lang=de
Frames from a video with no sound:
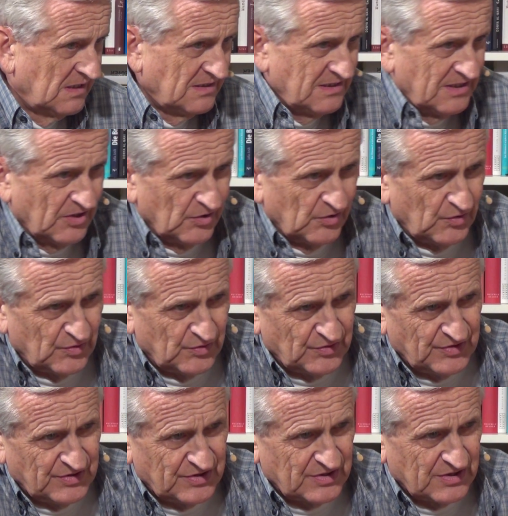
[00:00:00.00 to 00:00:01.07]

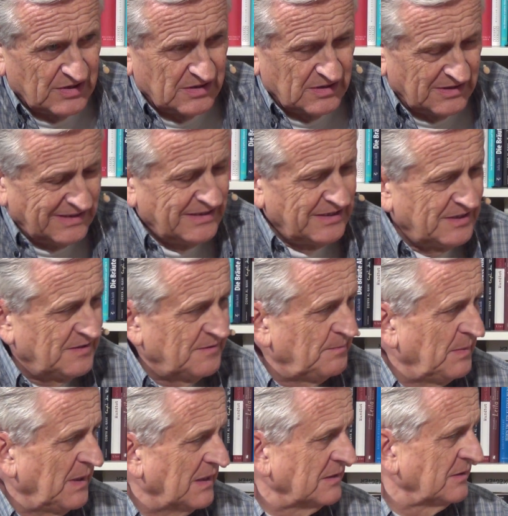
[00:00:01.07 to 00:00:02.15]
seriös
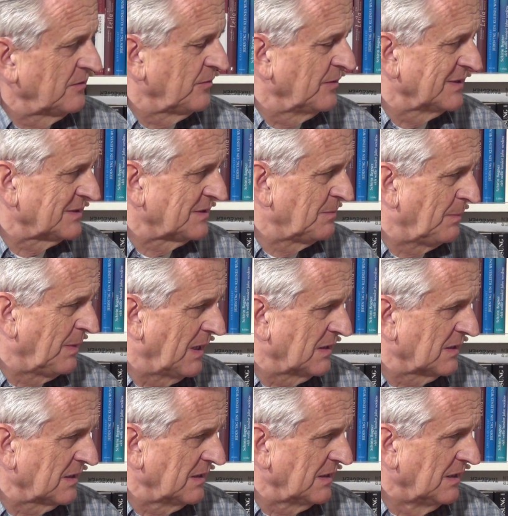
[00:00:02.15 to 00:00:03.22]
nicht
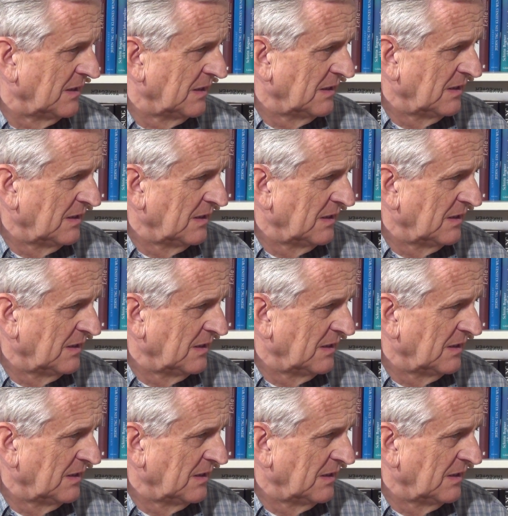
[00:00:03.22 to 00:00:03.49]
beantwortbare.